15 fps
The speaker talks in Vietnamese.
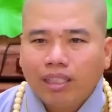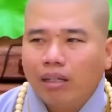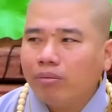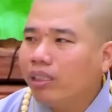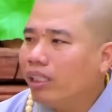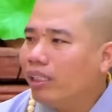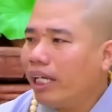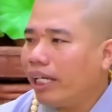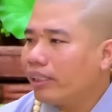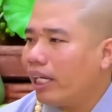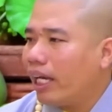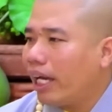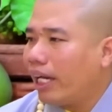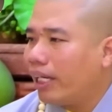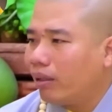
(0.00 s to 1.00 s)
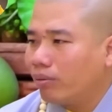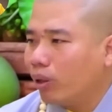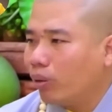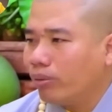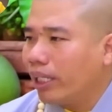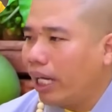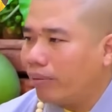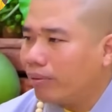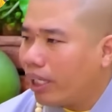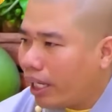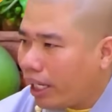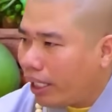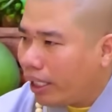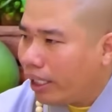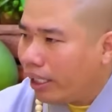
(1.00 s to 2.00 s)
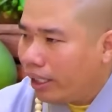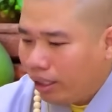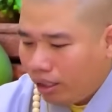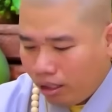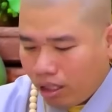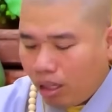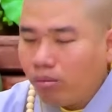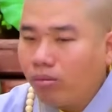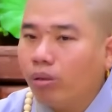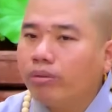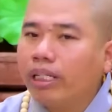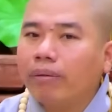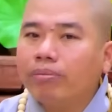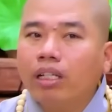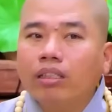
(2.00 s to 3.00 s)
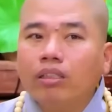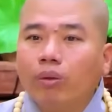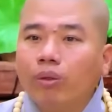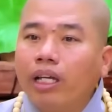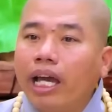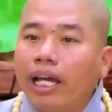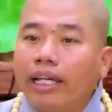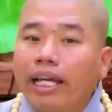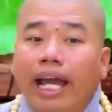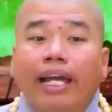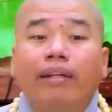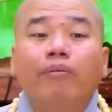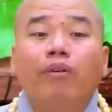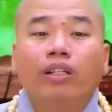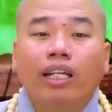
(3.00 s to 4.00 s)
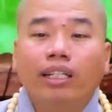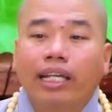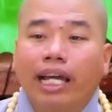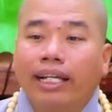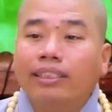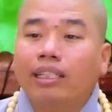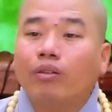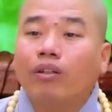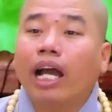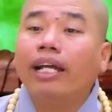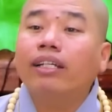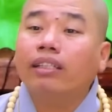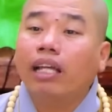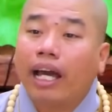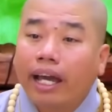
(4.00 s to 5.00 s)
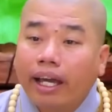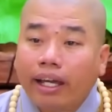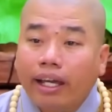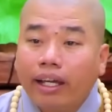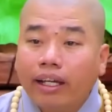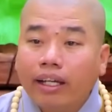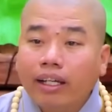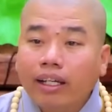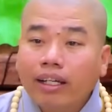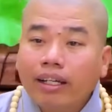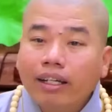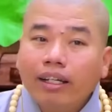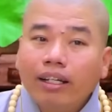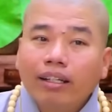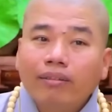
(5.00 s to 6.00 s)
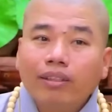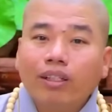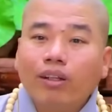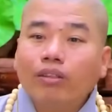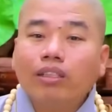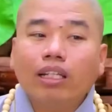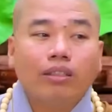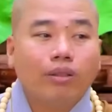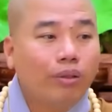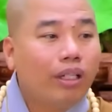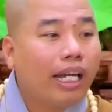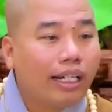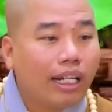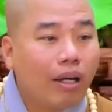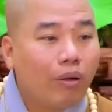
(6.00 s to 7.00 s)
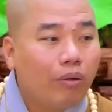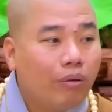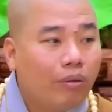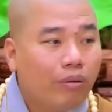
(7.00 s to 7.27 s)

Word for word: không dính dáng tới ai, không đụng chạm tới ai, không đụng chạm tên tuổi ai. Ai muốn lý giải sao kệ người ta, nói tên tuổi ai đâu.